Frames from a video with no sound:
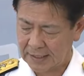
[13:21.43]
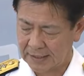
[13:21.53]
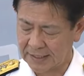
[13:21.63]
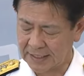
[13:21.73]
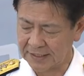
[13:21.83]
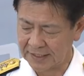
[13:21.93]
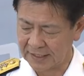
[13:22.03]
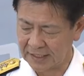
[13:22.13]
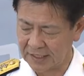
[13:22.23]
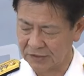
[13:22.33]
酒井
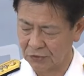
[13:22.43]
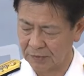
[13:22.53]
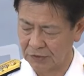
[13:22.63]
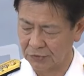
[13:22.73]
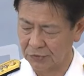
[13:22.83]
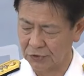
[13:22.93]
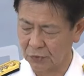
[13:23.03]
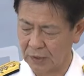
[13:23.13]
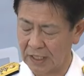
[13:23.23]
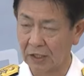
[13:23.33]
前海上幕僚
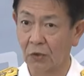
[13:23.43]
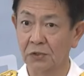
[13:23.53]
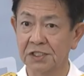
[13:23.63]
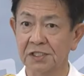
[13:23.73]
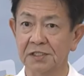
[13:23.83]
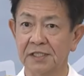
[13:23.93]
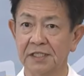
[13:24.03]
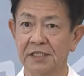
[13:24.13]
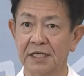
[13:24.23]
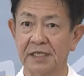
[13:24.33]
長は個人
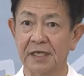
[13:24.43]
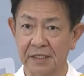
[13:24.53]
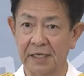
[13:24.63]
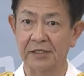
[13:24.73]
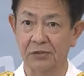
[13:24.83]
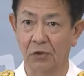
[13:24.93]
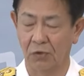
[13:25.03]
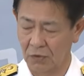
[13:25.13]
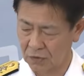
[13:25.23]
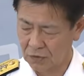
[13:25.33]
的な見解
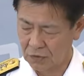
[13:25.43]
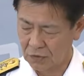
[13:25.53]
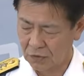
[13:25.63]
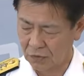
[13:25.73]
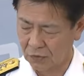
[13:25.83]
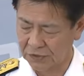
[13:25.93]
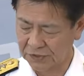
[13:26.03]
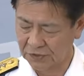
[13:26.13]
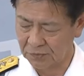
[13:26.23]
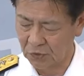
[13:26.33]
とし
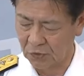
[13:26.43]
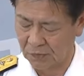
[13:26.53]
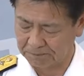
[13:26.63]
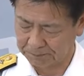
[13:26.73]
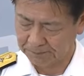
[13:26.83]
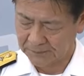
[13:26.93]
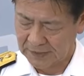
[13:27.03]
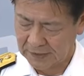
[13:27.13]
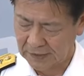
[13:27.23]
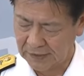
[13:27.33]
つつも
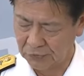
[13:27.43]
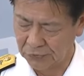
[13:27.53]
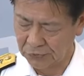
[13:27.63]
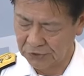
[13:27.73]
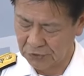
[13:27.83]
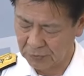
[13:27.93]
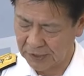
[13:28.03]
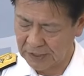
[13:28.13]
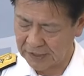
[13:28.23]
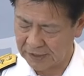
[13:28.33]
このように述べ
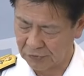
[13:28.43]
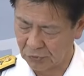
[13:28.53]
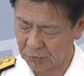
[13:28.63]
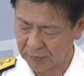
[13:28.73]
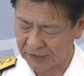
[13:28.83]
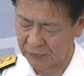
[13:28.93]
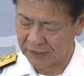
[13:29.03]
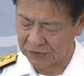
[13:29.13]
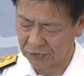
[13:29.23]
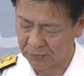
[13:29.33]
られていると思います
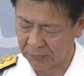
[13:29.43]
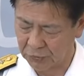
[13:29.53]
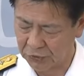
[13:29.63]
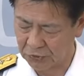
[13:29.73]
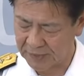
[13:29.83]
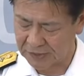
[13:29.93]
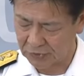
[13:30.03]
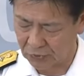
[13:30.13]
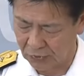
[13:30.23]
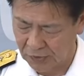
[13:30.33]
私のメモによります
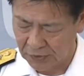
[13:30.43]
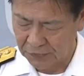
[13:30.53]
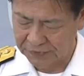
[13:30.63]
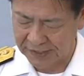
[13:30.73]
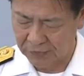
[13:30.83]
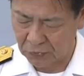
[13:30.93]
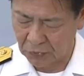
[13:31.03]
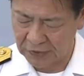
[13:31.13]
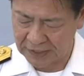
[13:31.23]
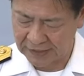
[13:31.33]
と不正を
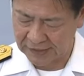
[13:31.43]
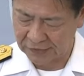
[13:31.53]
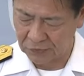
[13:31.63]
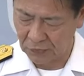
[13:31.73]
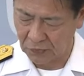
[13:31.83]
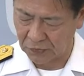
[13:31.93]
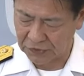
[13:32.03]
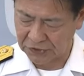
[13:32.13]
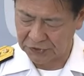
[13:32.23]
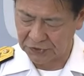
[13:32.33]
行っているのを
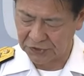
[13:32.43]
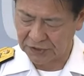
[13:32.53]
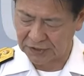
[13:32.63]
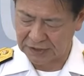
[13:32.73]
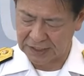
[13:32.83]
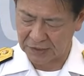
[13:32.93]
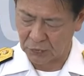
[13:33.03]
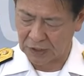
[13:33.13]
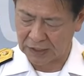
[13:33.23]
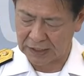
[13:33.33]
気づいたに
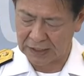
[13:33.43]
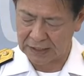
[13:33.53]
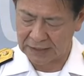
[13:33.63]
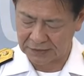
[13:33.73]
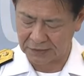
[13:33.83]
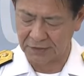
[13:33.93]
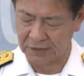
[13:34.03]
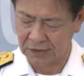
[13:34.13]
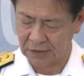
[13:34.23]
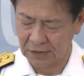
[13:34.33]
もかかわらず
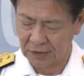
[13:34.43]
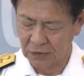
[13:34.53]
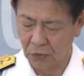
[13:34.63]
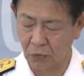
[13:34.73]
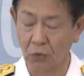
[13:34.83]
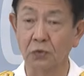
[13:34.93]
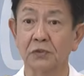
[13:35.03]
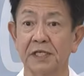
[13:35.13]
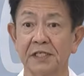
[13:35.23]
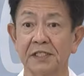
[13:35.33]
報
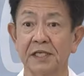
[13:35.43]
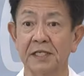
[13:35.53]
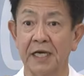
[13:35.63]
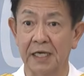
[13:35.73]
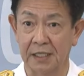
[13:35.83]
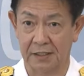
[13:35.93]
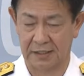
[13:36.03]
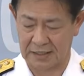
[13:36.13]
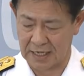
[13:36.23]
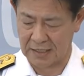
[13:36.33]
告できていなかっ
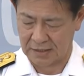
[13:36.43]
た